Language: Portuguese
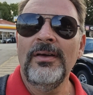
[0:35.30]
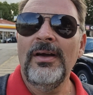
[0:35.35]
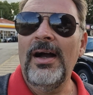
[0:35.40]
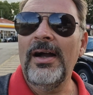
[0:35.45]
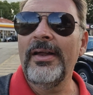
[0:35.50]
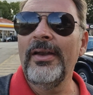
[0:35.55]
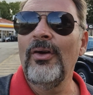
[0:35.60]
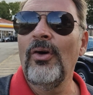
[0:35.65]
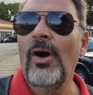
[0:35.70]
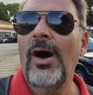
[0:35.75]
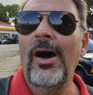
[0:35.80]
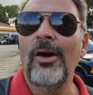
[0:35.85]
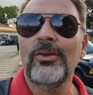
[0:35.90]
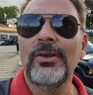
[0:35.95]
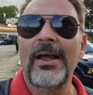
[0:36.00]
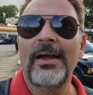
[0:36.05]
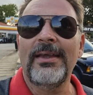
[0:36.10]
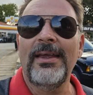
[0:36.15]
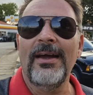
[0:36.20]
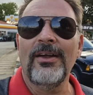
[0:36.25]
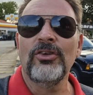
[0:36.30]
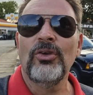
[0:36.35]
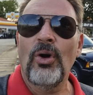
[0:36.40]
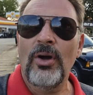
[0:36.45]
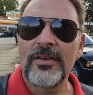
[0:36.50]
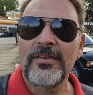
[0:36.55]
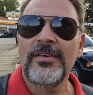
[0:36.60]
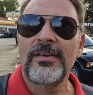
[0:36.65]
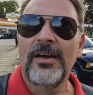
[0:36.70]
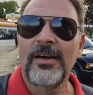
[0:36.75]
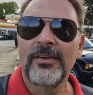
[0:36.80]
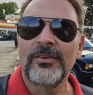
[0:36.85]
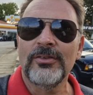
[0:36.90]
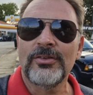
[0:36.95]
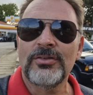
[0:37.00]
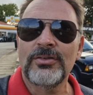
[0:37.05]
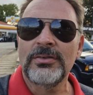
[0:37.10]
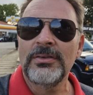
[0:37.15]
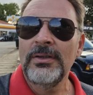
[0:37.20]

a Grill Hall está aqui há 12 anos.